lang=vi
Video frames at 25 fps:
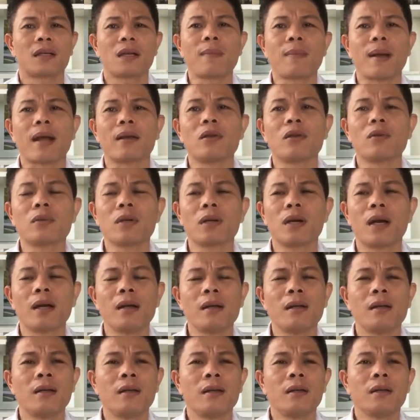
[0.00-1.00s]
các bạn hiểu
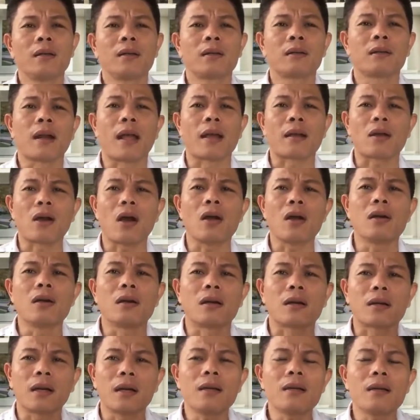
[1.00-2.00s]
chưa để có
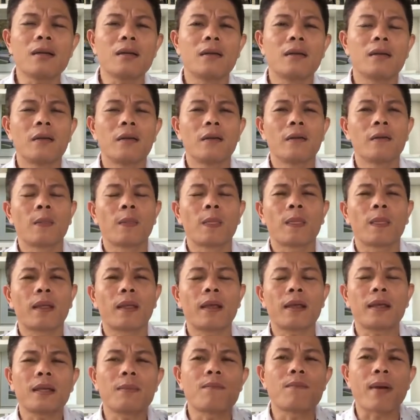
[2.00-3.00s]
được cái
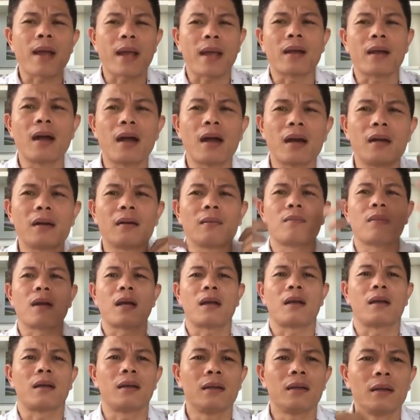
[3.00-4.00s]
cái cái màn hình
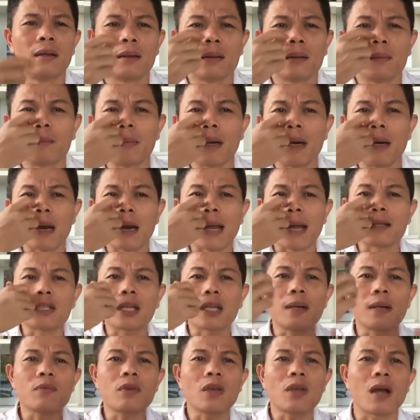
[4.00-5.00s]
mà mình
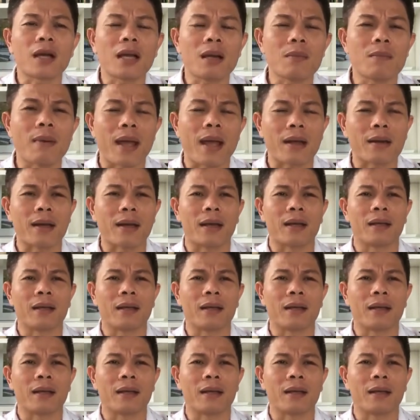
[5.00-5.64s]
livestream cho các bạn